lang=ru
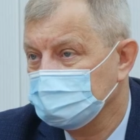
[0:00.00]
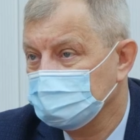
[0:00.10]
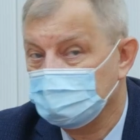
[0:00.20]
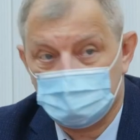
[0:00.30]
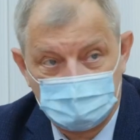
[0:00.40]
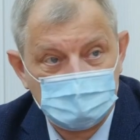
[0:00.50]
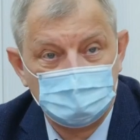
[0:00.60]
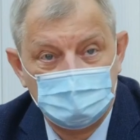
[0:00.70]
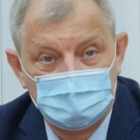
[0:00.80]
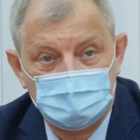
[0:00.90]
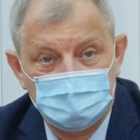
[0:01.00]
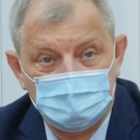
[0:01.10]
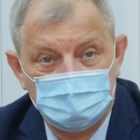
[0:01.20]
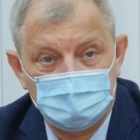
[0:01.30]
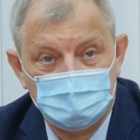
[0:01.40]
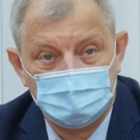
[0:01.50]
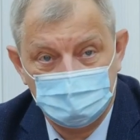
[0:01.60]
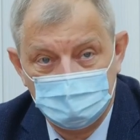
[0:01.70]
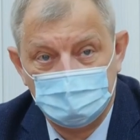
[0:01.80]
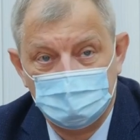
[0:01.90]
просто с объекта, ну,
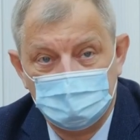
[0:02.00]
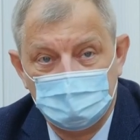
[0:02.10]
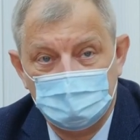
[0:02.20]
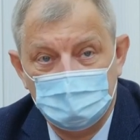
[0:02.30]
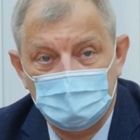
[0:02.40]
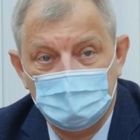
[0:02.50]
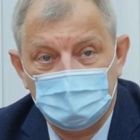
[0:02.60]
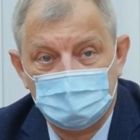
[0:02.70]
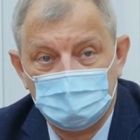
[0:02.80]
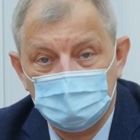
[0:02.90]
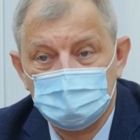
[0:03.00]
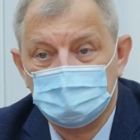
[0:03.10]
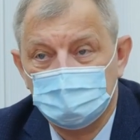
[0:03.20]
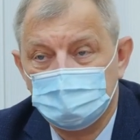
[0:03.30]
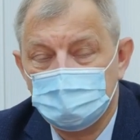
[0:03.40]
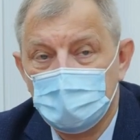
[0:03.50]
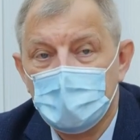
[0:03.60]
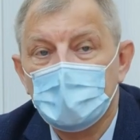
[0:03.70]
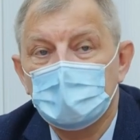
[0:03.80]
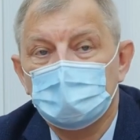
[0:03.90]
чтобы вы понимали потому что
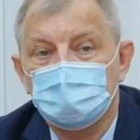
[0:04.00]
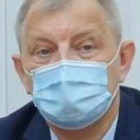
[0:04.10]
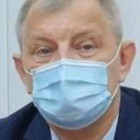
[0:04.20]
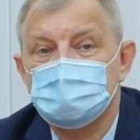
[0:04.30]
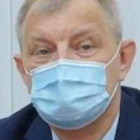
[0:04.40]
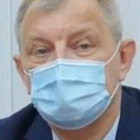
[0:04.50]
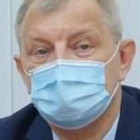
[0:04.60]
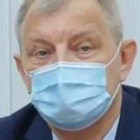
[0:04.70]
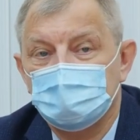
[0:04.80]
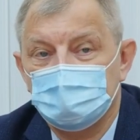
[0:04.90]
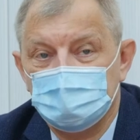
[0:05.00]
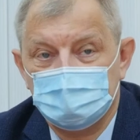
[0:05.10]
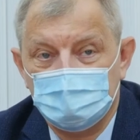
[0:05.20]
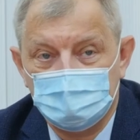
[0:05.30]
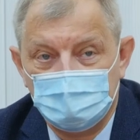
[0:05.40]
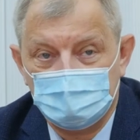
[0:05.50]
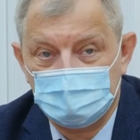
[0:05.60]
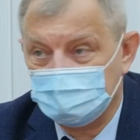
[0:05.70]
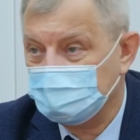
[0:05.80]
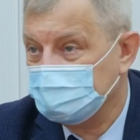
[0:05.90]
уровень цен на те товары,
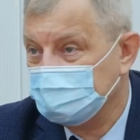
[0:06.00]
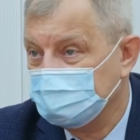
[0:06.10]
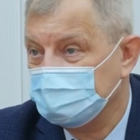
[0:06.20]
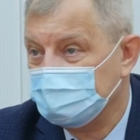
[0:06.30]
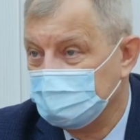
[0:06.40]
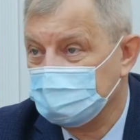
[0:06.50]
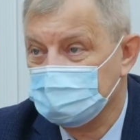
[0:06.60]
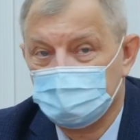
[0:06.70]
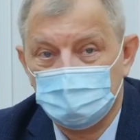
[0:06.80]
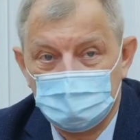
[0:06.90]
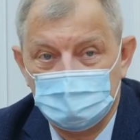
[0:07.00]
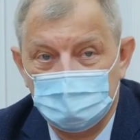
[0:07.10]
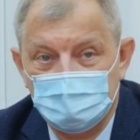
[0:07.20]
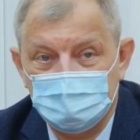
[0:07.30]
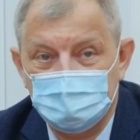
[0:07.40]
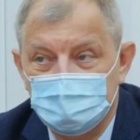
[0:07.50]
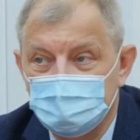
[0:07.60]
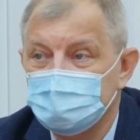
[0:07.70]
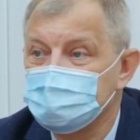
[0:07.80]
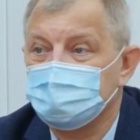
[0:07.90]
которые в контракте заложены, они
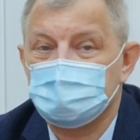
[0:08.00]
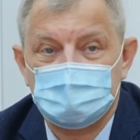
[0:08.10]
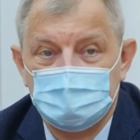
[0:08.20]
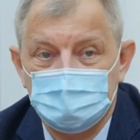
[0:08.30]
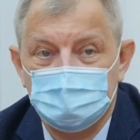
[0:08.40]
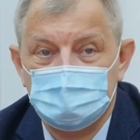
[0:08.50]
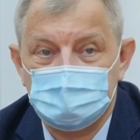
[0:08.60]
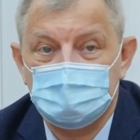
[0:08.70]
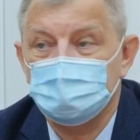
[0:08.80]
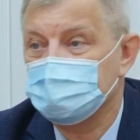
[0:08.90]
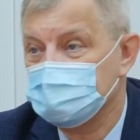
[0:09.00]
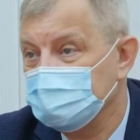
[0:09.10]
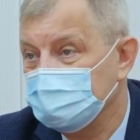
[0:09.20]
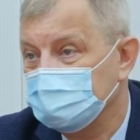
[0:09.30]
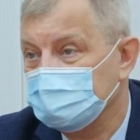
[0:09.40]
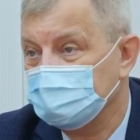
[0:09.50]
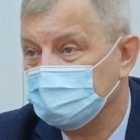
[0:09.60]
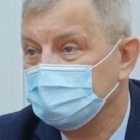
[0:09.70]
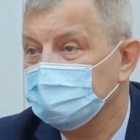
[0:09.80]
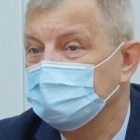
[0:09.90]
не сопоставимы с теми ценами,
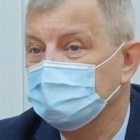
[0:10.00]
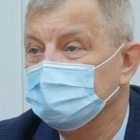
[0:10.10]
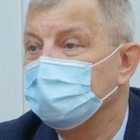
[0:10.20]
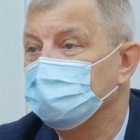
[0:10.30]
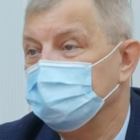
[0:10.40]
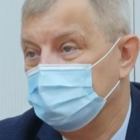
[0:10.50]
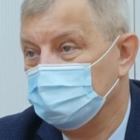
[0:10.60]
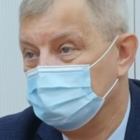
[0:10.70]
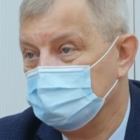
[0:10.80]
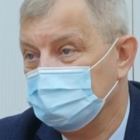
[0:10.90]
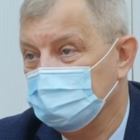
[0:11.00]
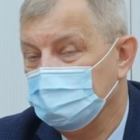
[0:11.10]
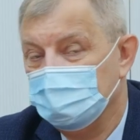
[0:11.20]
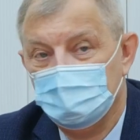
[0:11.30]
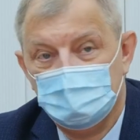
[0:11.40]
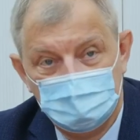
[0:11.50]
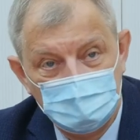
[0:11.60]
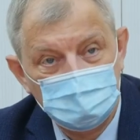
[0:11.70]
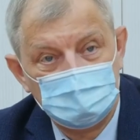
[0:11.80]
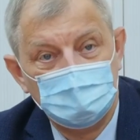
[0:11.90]
которые на рынке уже.
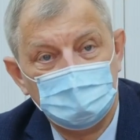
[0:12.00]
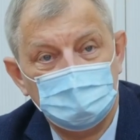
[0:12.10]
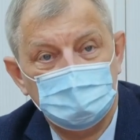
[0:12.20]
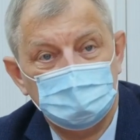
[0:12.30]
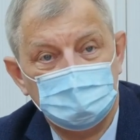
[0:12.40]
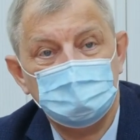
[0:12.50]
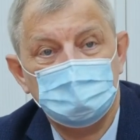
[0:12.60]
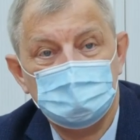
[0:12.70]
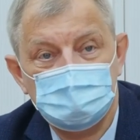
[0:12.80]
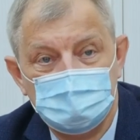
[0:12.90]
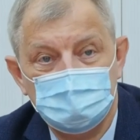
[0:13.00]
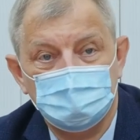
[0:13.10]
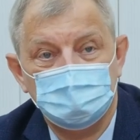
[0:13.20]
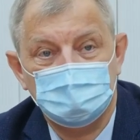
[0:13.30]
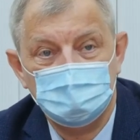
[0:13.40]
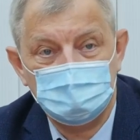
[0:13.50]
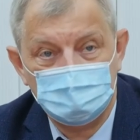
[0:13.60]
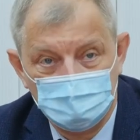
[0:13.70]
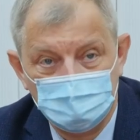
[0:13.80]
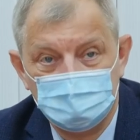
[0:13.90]
На металл, на древесину, на
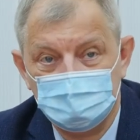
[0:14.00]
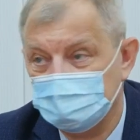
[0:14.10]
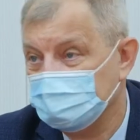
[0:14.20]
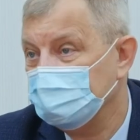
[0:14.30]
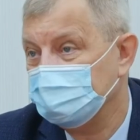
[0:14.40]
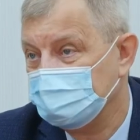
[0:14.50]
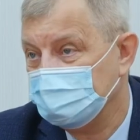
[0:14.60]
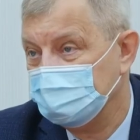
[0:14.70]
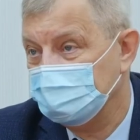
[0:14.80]
бетон и так далее, и так далее.